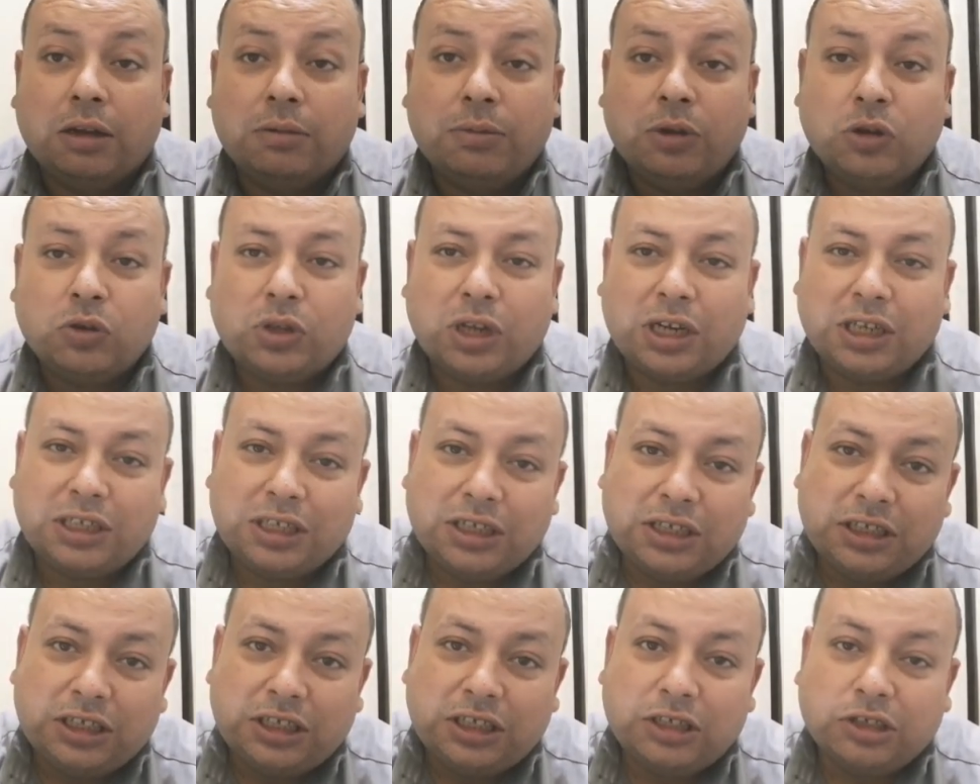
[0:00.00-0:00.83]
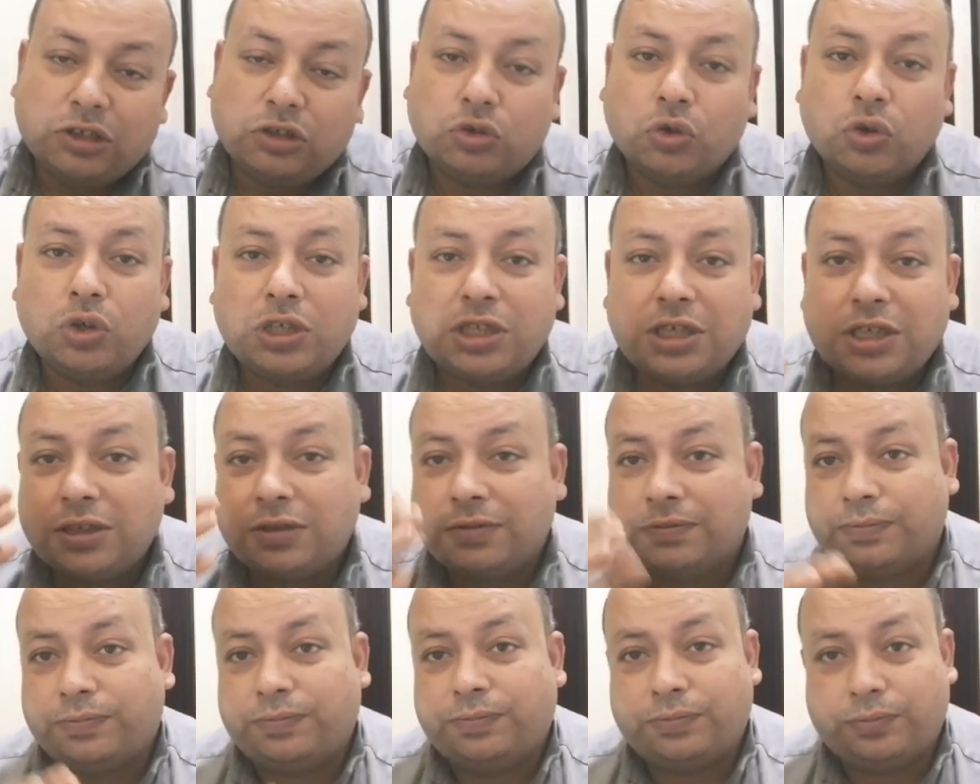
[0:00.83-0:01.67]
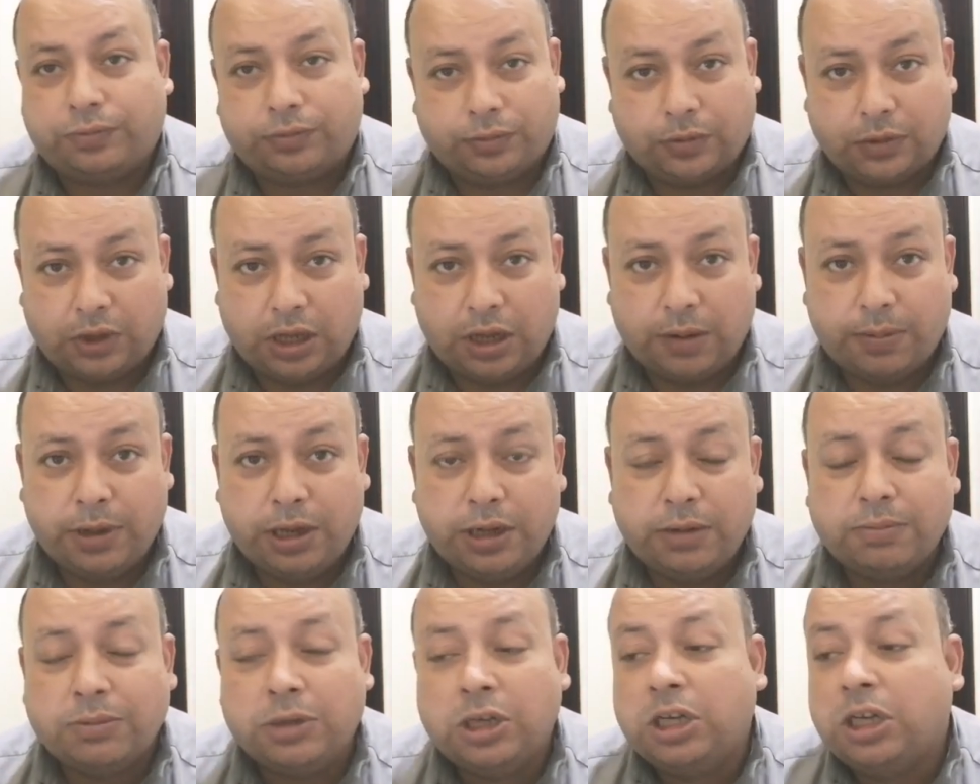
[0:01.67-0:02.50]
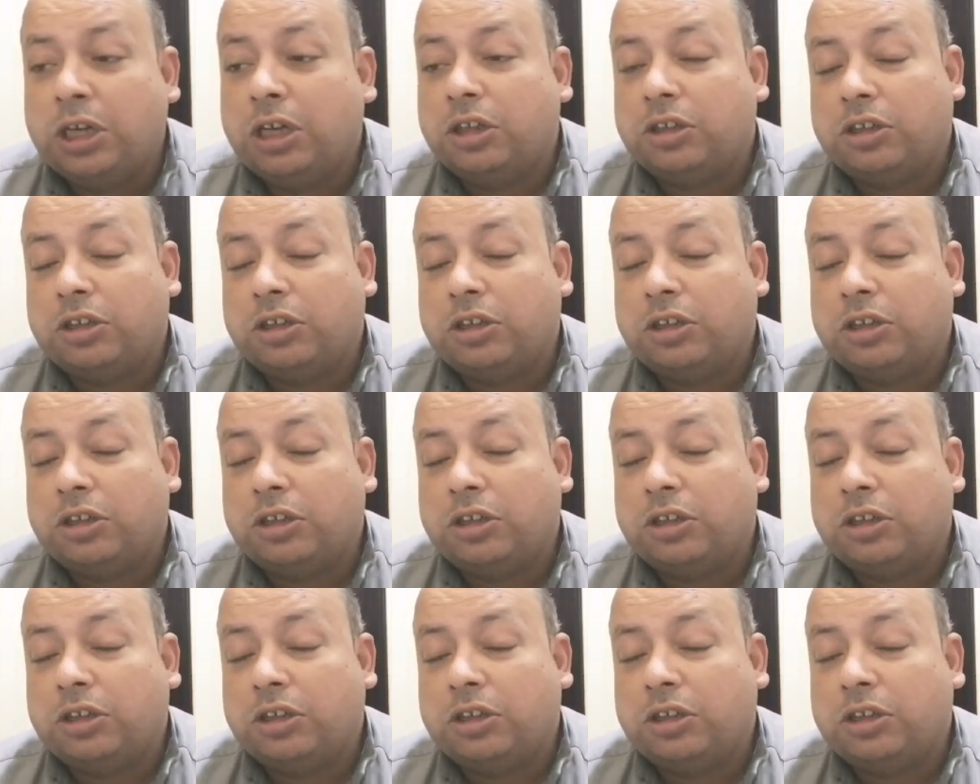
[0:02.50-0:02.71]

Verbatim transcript: ال 130 دي سوتس تمام